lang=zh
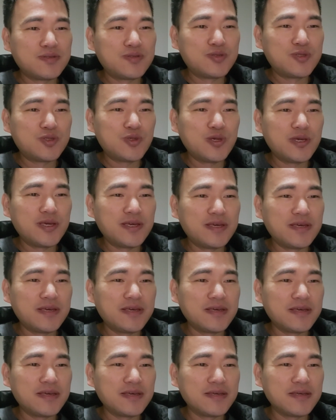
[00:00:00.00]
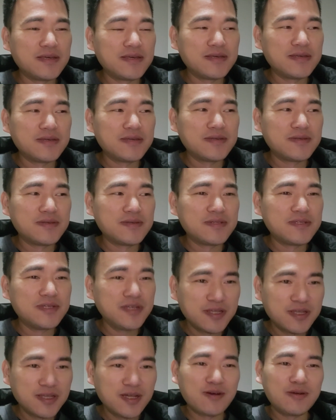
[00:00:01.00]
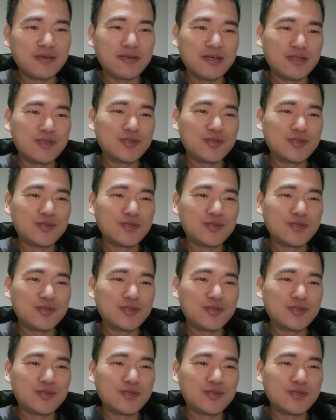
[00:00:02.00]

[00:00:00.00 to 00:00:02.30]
最热闹也